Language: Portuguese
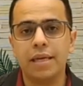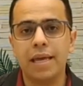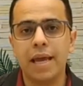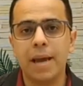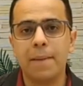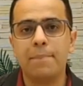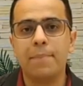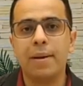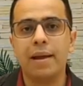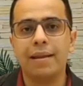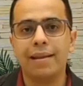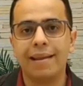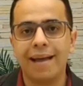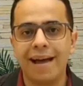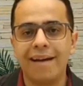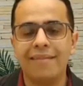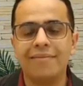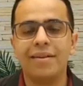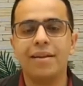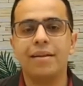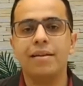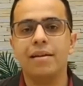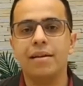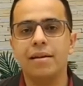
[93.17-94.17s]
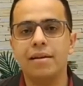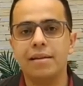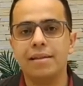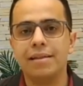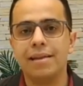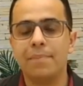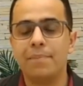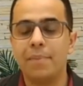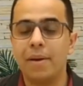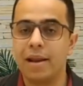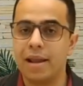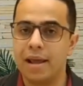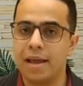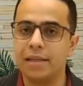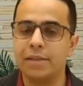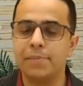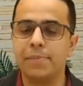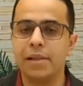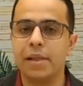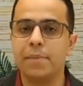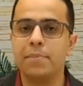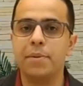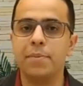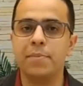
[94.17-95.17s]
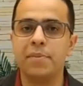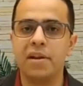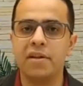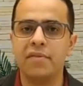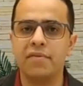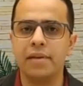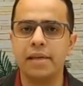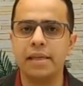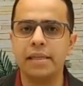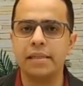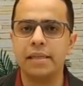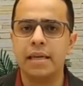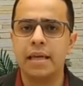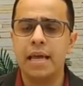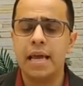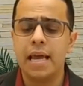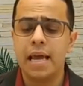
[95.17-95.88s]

que a palavra aliança aparece pela primeira vez.